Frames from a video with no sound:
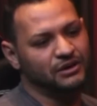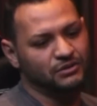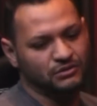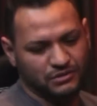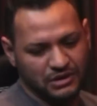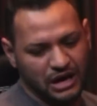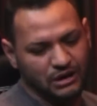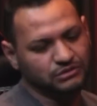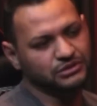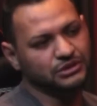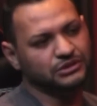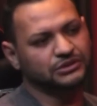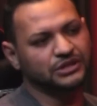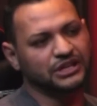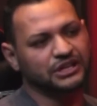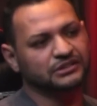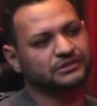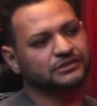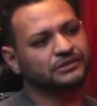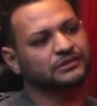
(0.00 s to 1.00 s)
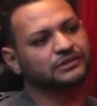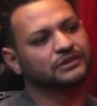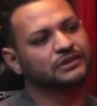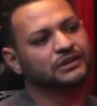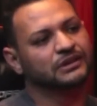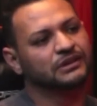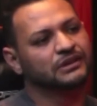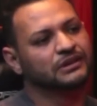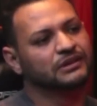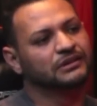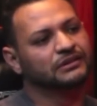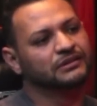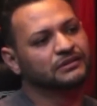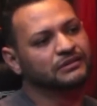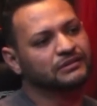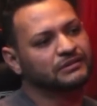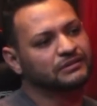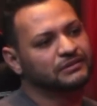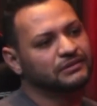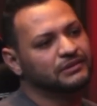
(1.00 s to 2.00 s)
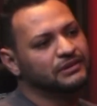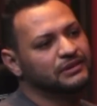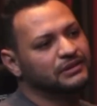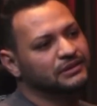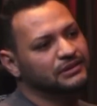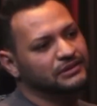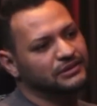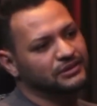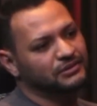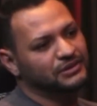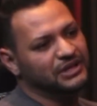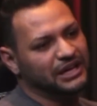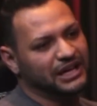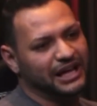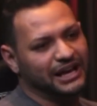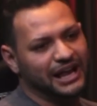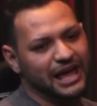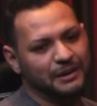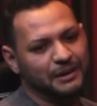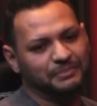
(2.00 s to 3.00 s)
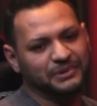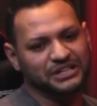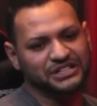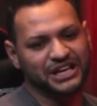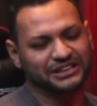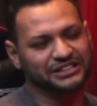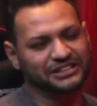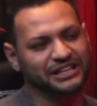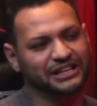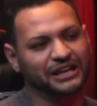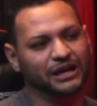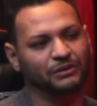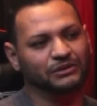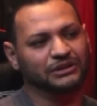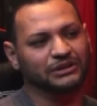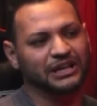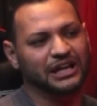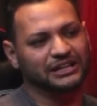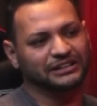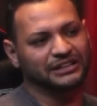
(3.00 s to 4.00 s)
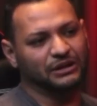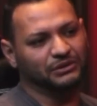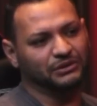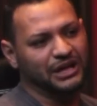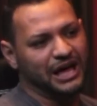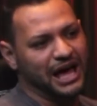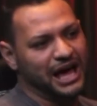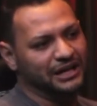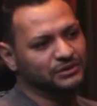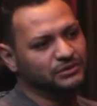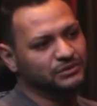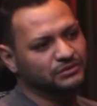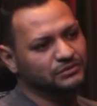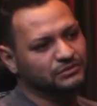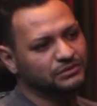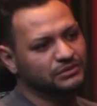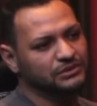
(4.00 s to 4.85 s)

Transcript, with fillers: ao, ao sucesso. Entendeu? Naquela época já tinha Leo, Leandro Leonardo,